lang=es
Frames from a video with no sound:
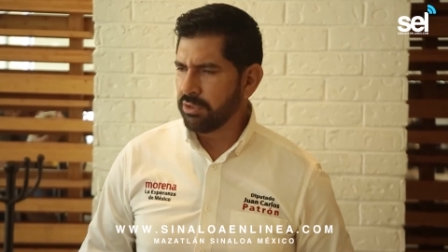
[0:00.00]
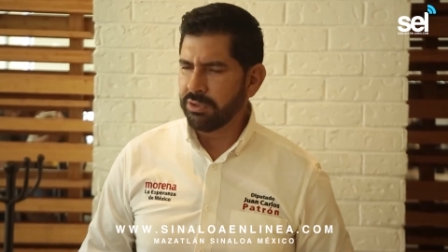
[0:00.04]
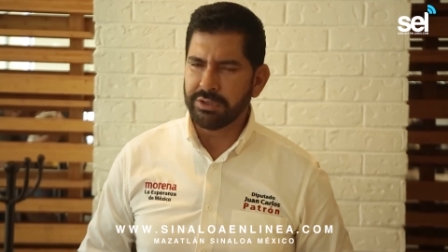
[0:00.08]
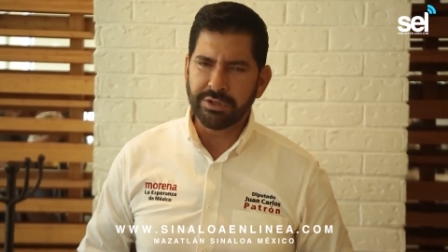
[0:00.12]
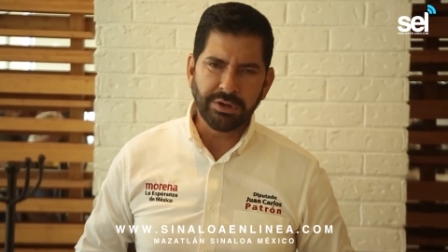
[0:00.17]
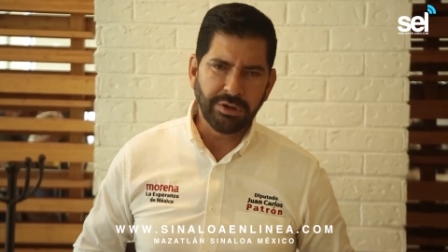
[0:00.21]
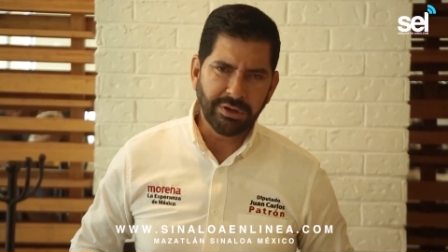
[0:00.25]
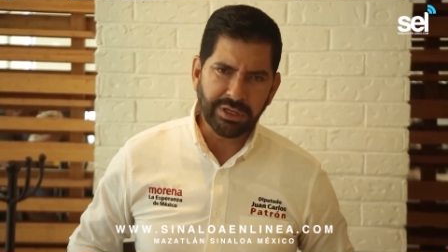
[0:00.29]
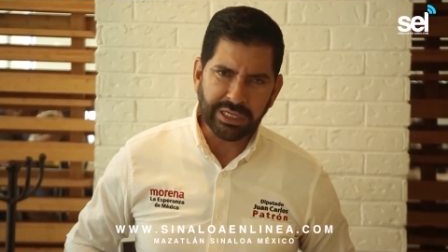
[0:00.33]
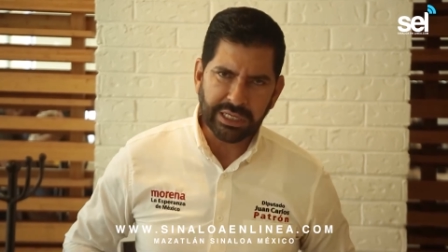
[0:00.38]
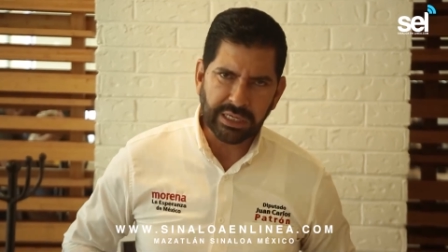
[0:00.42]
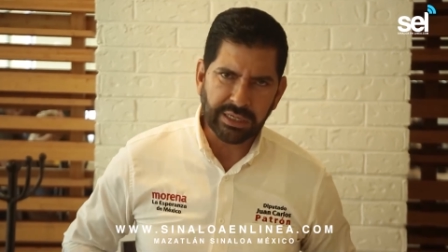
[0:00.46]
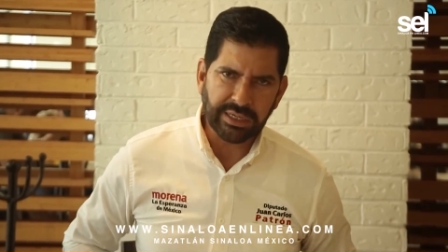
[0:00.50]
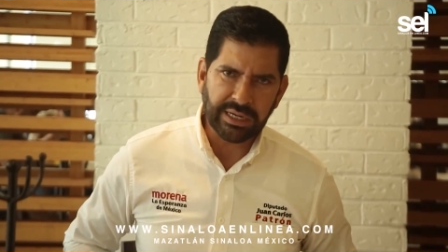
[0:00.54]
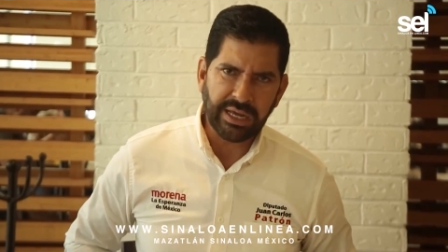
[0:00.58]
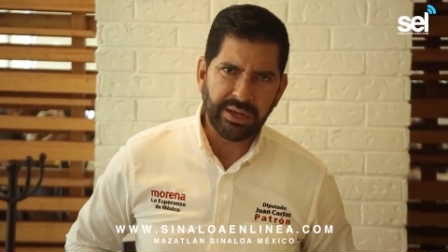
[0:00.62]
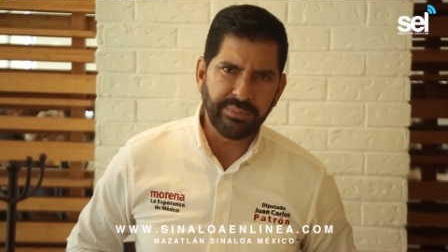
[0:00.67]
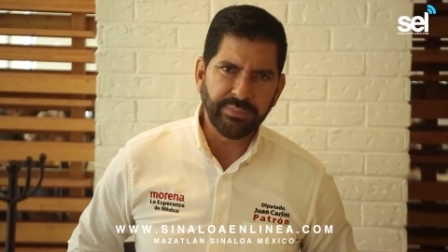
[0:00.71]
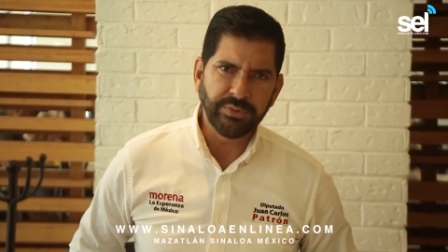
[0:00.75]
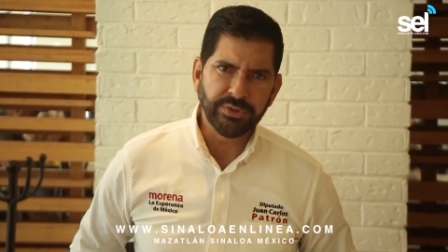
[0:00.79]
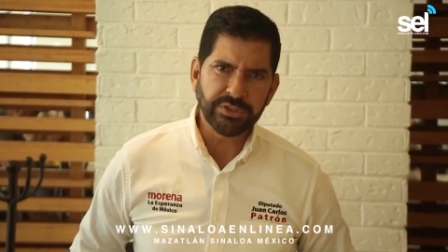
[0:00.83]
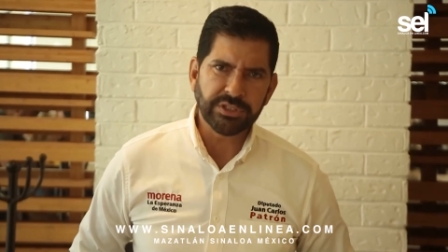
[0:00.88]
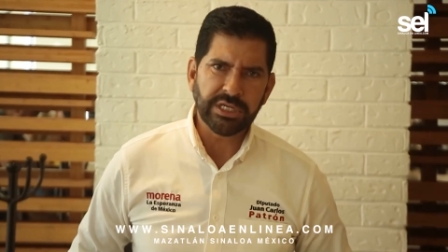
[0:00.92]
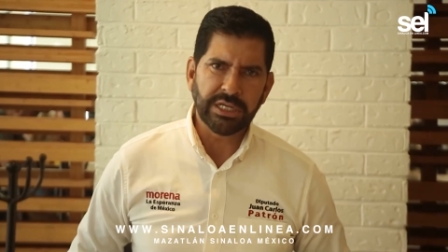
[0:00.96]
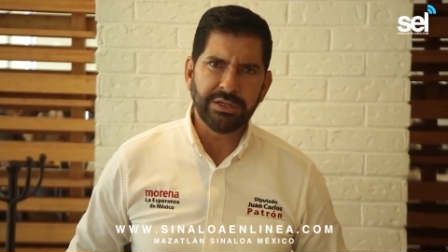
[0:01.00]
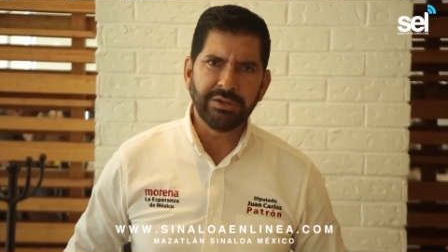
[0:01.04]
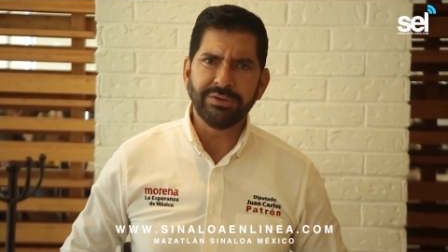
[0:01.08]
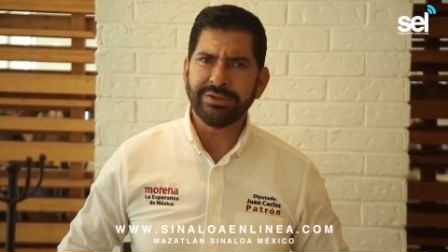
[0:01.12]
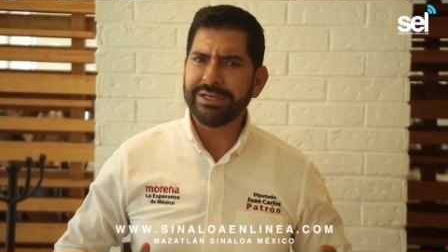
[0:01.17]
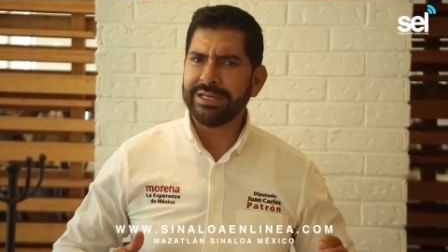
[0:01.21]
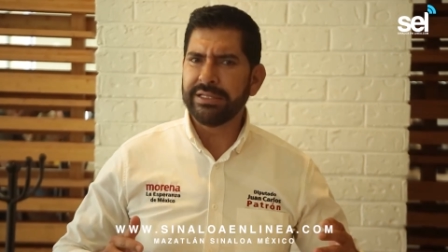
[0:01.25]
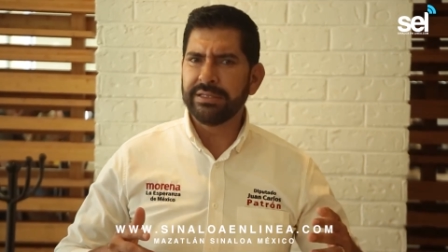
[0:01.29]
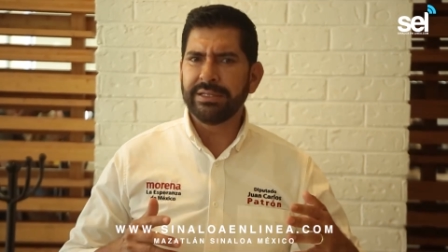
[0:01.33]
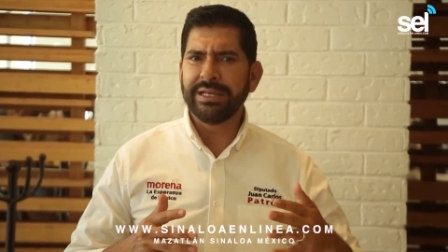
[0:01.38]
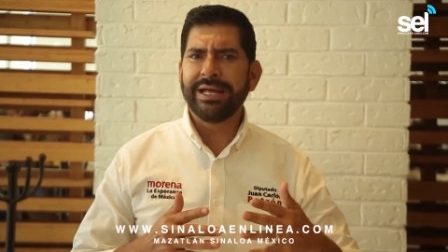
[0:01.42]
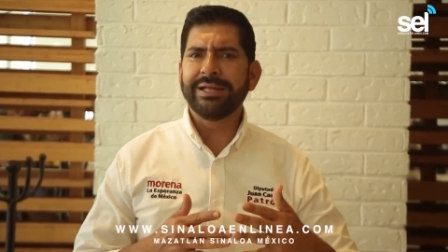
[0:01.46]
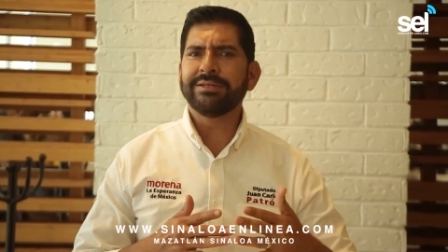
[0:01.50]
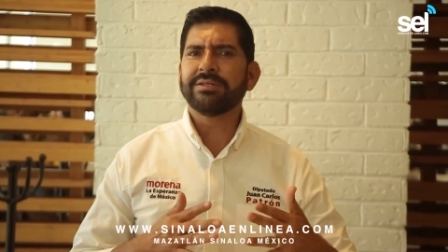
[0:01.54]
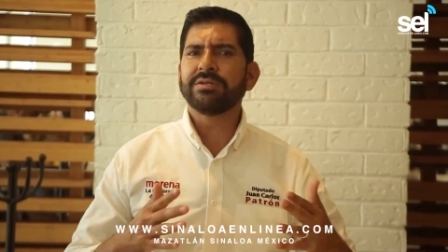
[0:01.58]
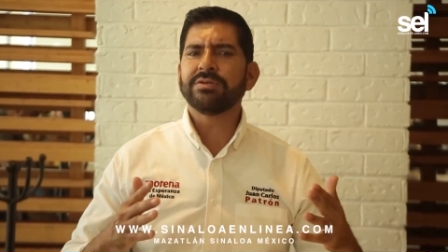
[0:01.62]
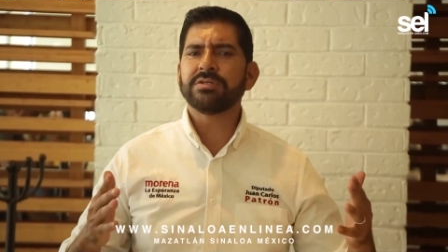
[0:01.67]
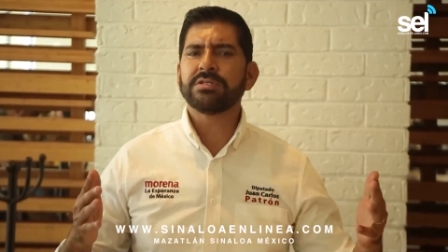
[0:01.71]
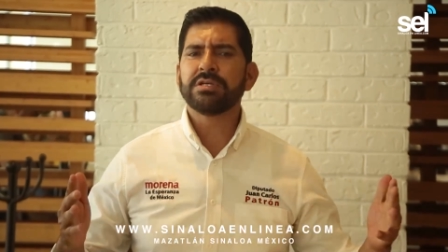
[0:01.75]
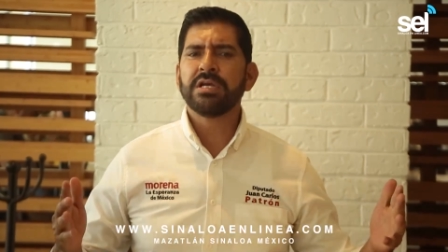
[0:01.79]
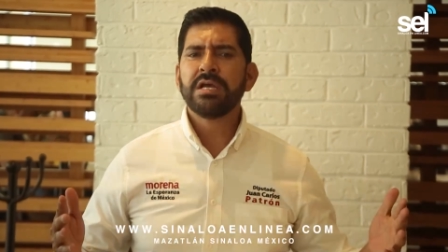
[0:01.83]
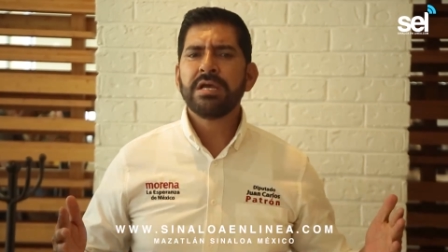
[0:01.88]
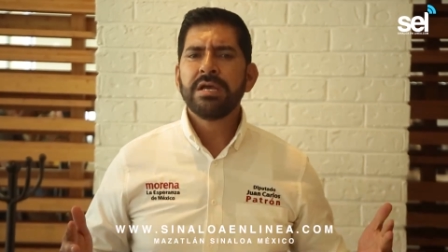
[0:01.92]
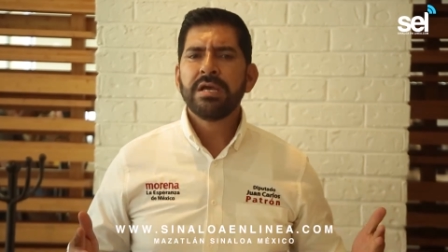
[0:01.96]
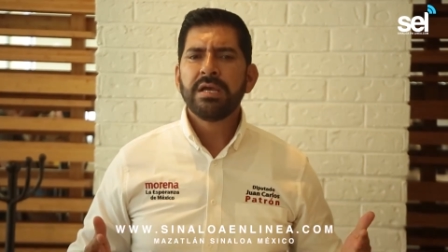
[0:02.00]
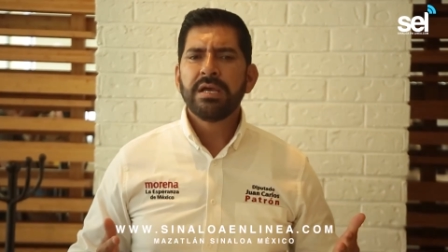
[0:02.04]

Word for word: o no querramos ser los candidatos,